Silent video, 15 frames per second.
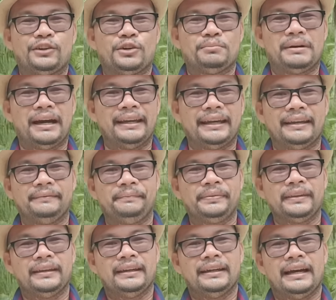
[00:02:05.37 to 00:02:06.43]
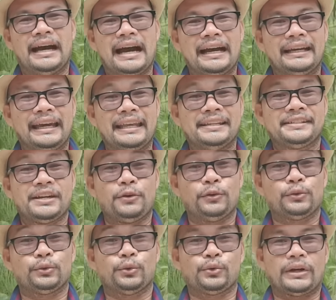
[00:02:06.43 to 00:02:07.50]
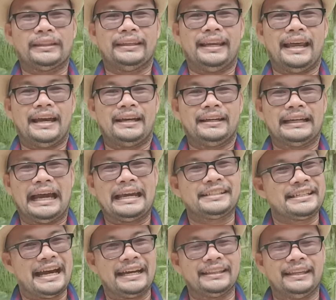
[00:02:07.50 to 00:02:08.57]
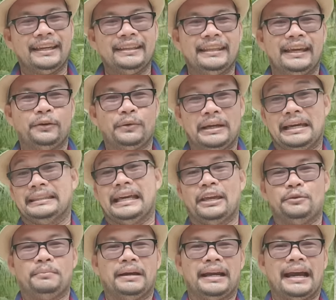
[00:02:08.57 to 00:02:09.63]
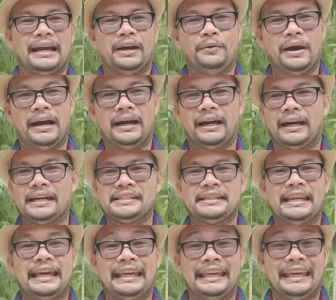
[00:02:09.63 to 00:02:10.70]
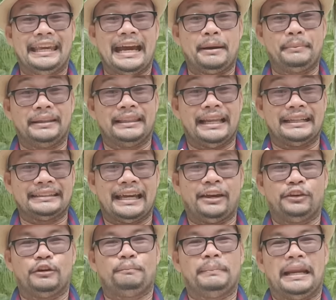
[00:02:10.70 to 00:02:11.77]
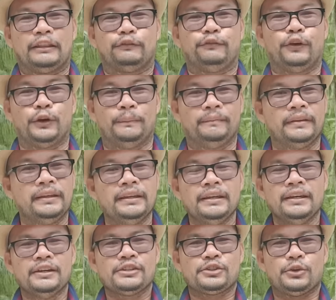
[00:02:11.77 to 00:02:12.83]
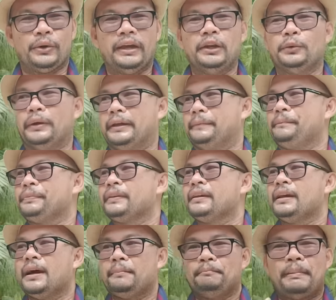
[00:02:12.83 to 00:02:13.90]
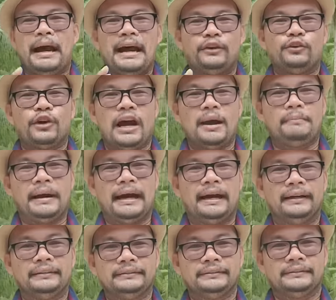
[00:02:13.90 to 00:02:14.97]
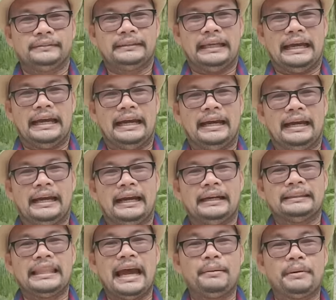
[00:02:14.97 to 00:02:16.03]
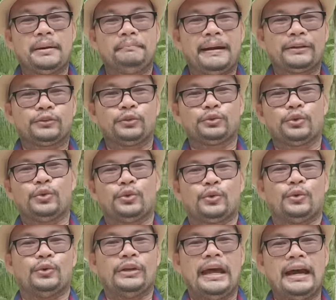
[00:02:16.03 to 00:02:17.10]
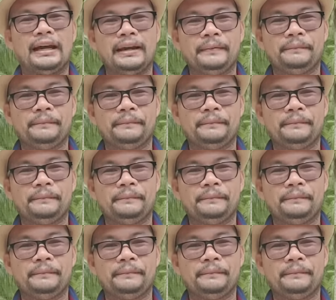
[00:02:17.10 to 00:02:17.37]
ang mga yan, again sa kultura nila. Kahit sa atin hindi, wala tayong magagawa kasi nakikigamit lang tayo ng platform. So anyway, paano nga ba ang uh, tamang pagtuturo ng